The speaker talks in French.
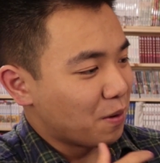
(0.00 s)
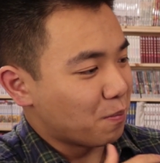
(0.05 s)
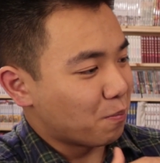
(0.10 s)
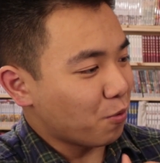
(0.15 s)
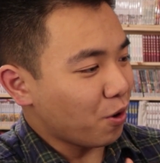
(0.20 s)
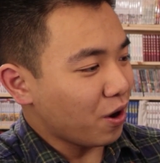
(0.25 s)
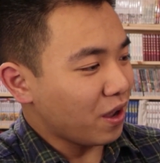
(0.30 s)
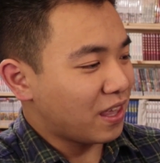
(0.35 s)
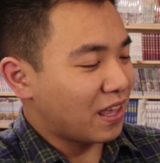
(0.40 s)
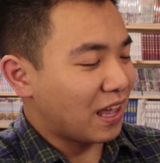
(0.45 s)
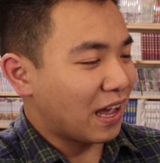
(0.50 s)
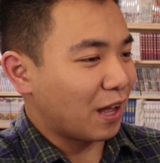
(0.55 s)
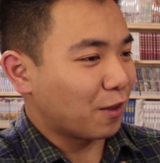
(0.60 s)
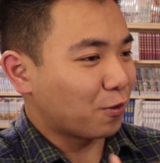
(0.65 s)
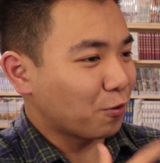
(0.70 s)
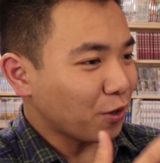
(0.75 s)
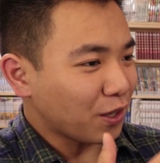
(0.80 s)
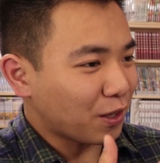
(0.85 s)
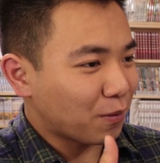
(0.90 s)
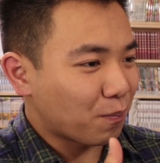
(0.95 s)
moi, il y a un
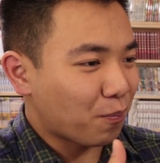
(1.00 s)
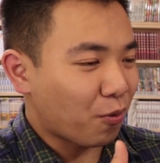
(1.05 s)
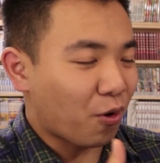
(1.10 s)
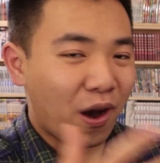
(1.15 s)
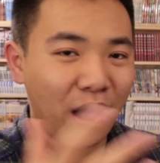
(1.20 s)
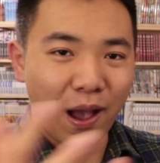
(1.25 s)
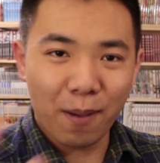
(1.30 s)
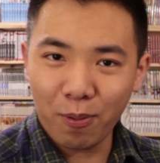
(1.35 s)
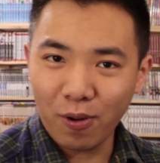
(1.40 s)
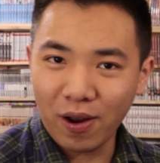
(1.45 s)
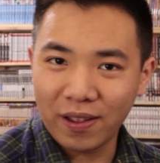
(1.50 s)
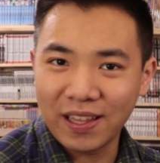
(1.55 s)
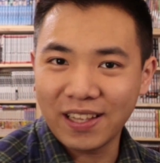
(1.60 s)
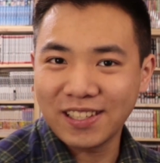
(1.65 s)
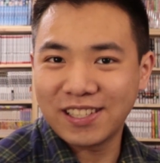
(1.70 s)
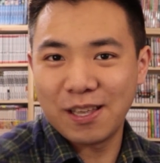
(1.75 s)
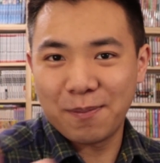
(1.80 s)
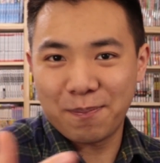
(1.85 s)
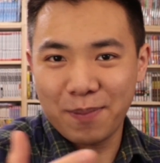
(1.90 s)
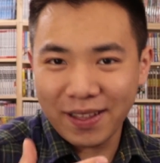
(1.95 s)
truc qui me prend un peu la
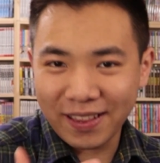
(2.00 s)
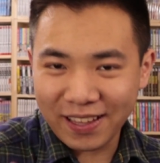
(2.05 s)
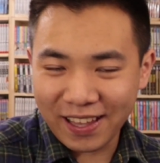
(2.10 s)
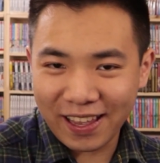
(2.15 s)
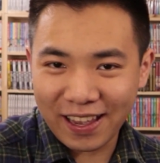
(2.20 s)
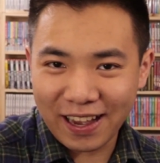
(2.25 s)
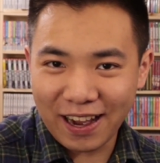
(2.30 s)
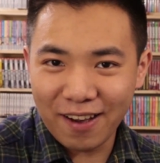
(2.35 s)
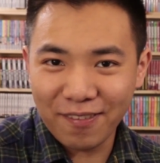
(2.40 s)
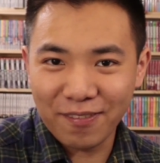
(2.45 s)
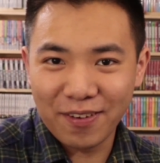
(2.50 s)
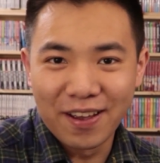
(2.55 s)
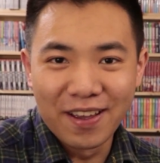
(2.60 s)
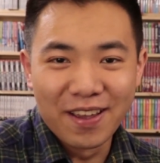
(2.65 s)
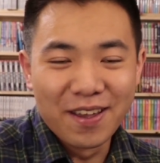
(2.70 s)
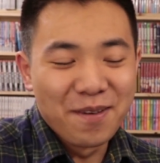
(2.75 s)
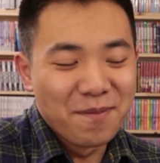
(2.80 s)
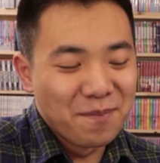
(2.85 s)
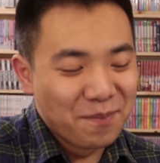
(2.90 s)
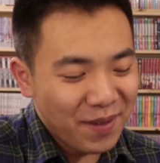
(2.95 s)
tête, c'est pas très grave,
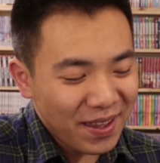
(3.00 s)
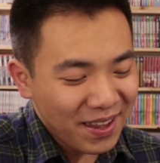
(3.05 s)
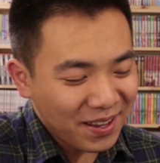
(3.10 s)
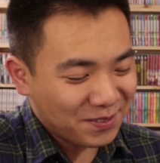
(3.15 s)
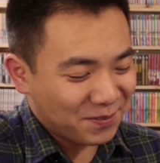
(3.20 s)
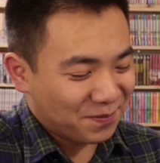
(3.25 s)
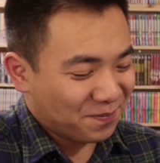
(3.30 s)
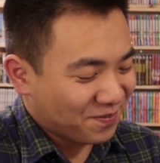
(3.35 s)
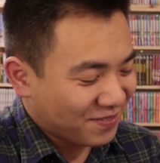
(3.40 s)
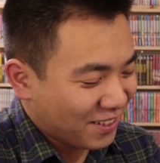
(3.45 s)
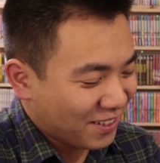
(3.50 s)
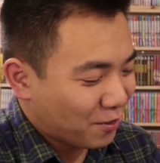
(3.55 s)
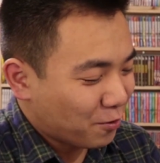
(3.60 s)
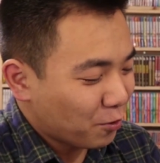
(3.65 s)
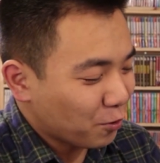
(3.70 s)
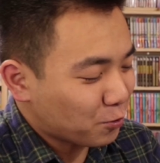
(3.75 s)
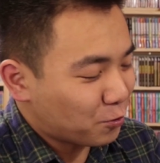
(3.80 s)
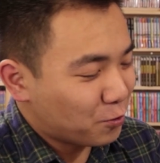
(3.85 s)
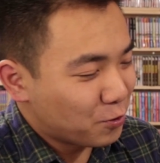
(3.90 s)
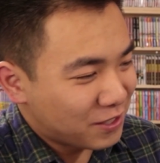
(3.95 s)
mais
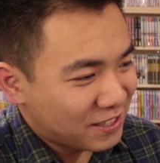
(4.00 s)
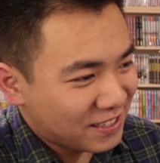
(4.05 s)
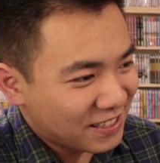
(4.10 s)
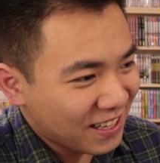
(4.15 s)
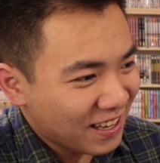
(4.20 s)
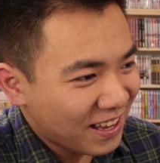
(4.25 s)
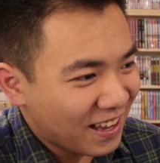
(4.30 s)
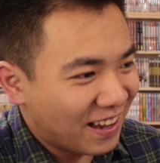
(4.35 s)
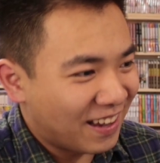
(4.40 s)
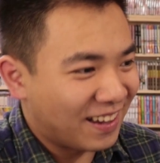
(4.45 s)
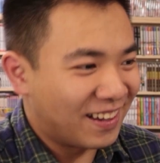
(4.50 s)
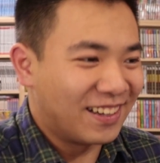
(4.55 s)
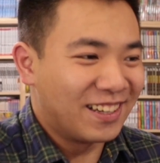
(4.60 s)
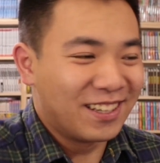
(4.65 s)
quand tu le sais,